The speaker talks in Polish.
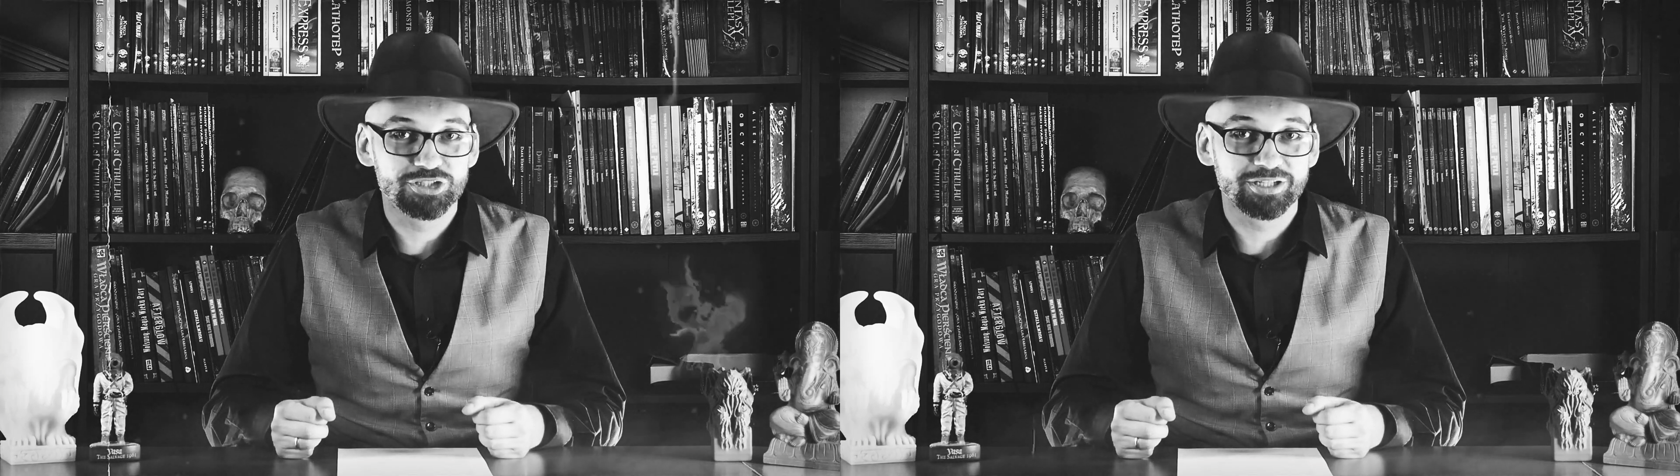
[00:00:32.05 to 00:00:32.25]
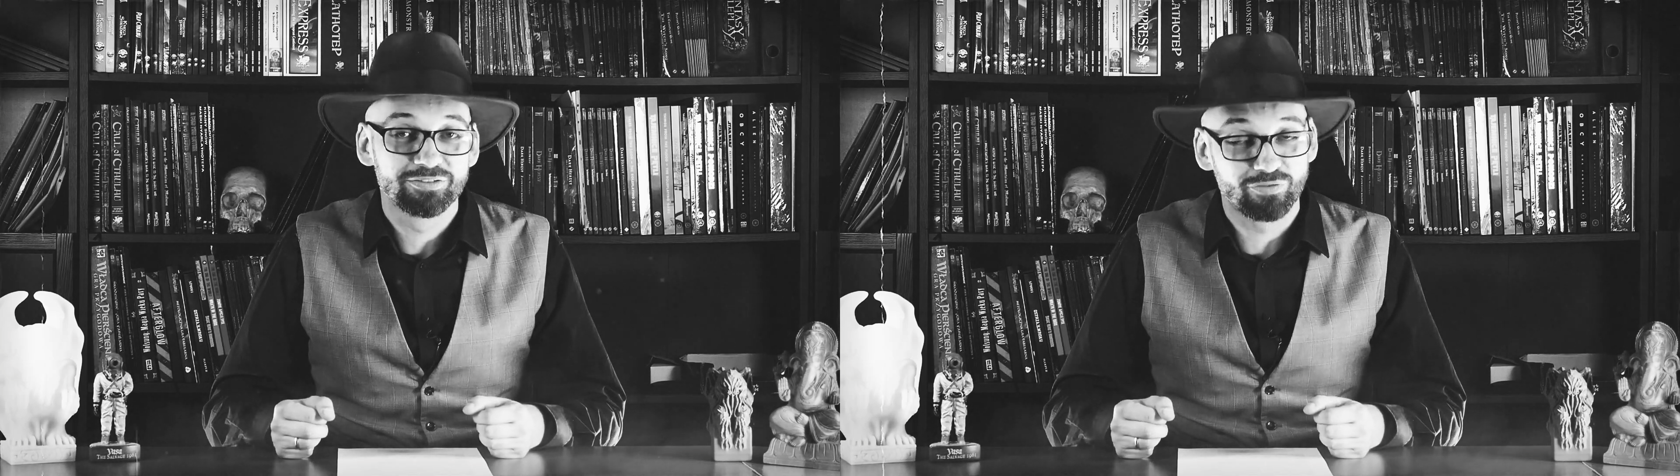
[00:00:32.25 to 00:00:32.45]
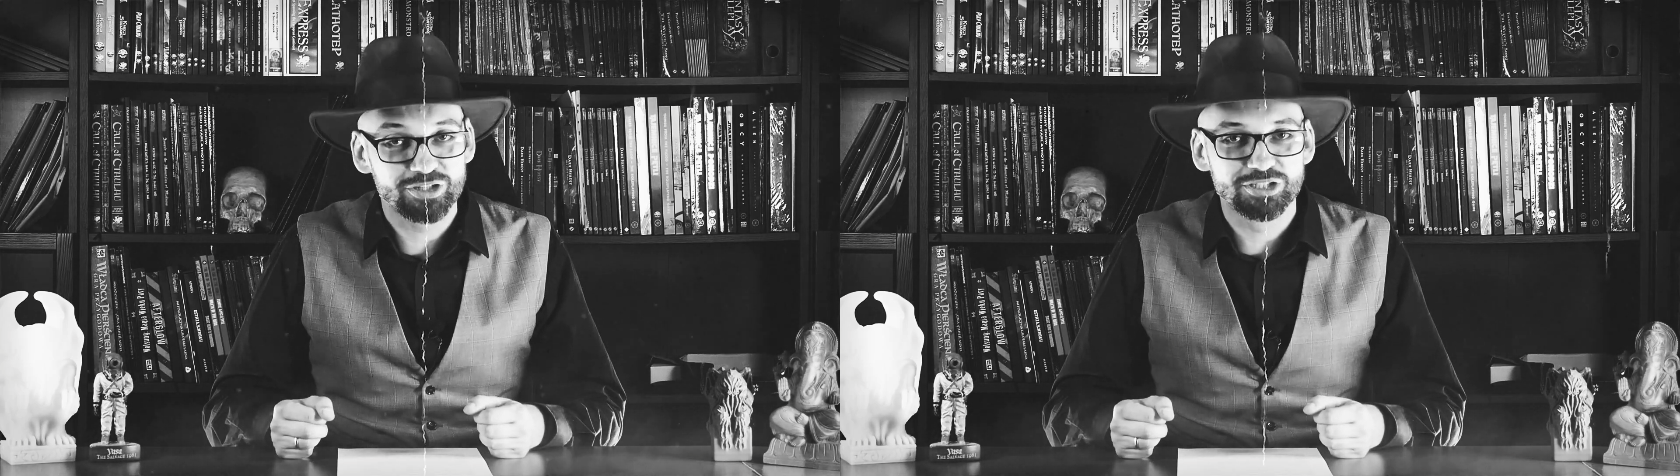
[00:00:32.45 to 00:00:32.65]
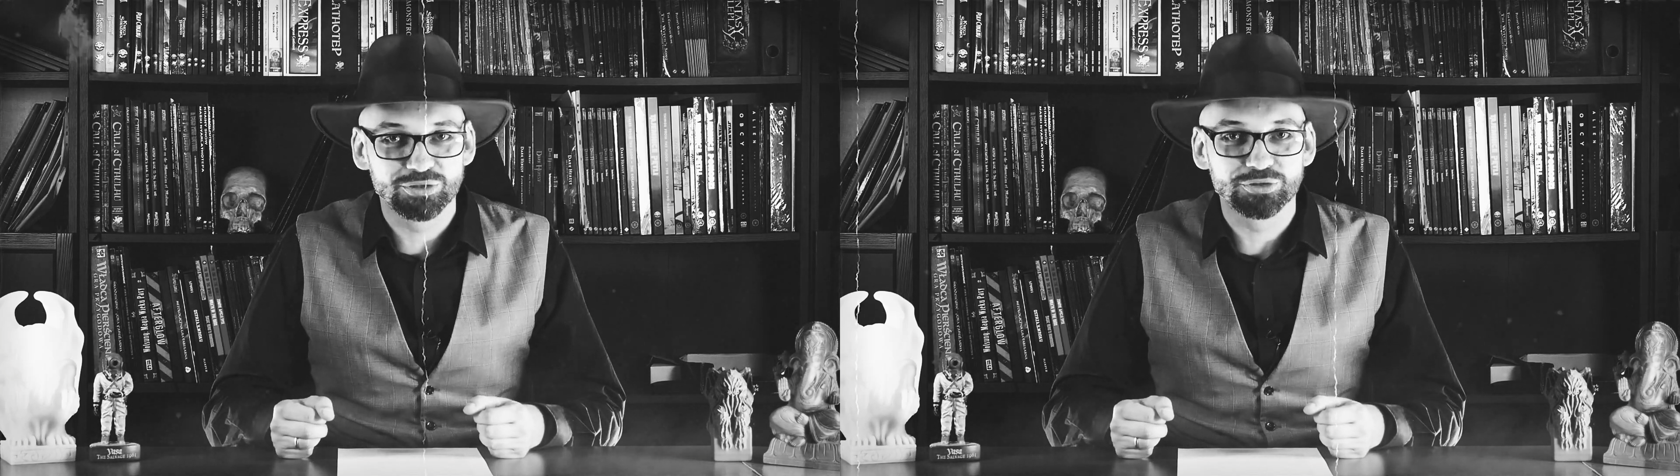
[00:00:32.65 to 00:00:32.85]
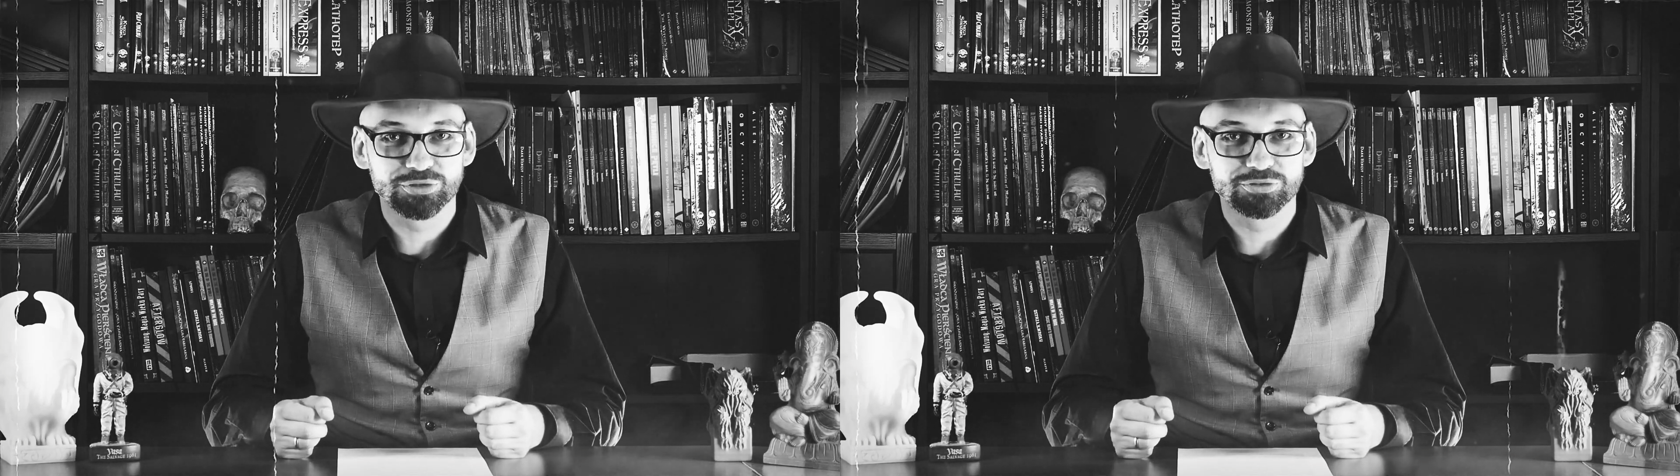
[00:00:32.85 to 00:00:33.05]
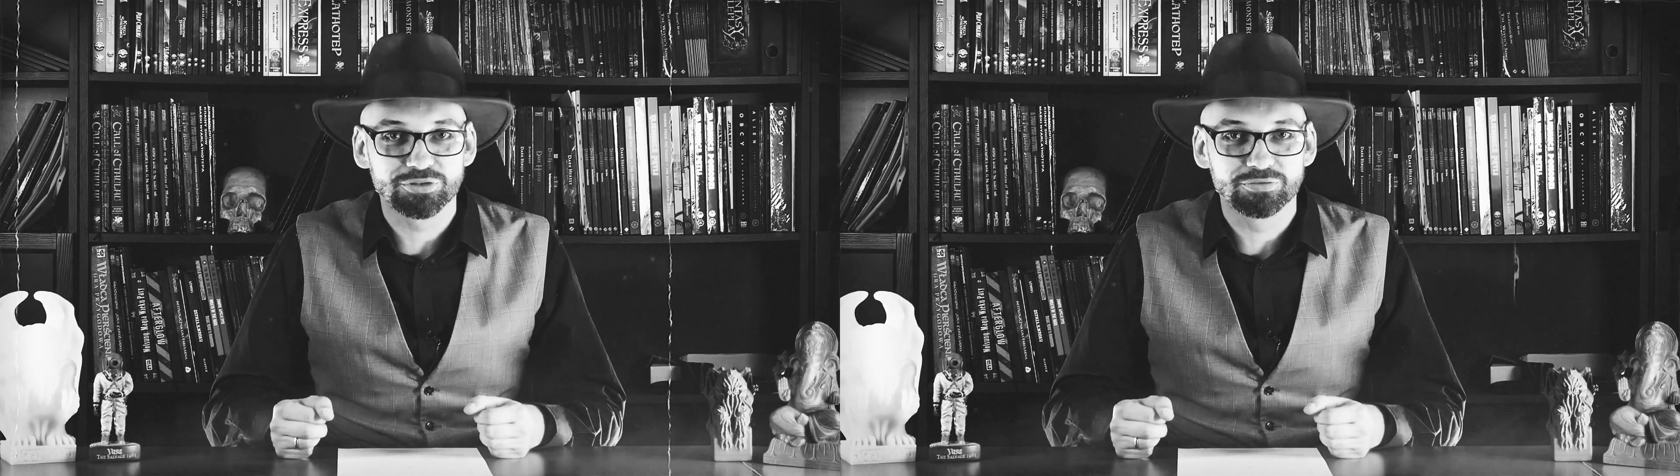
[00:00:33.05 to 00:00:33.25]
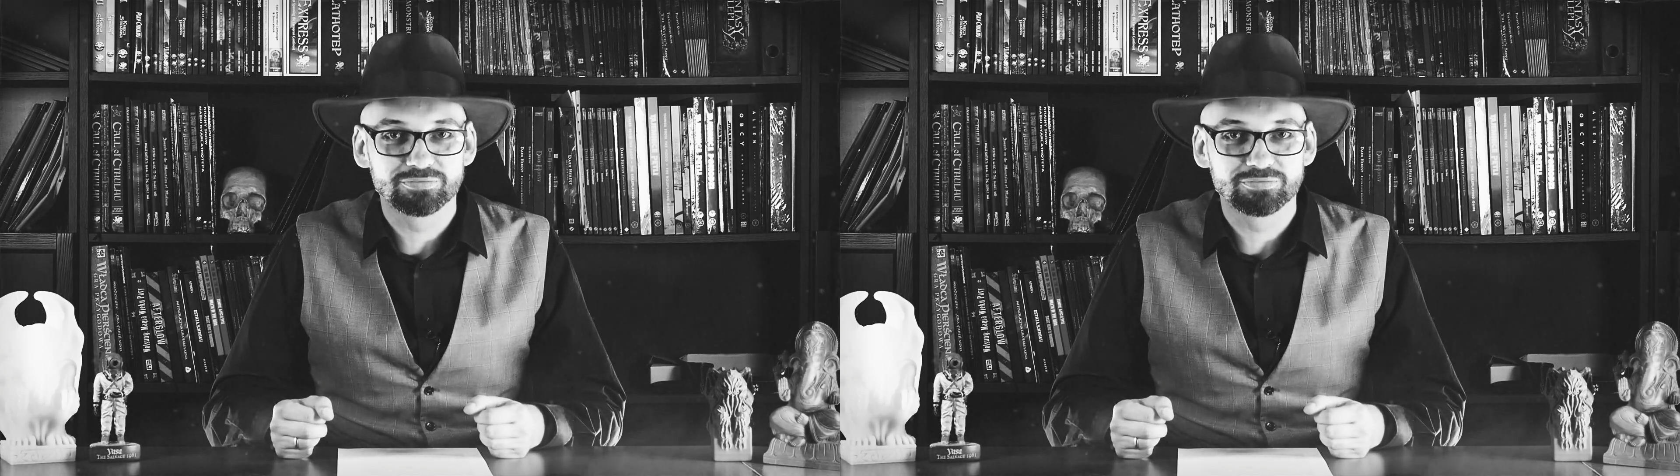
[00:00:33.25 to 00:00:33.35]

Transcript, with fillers: się właśnie z tą książką.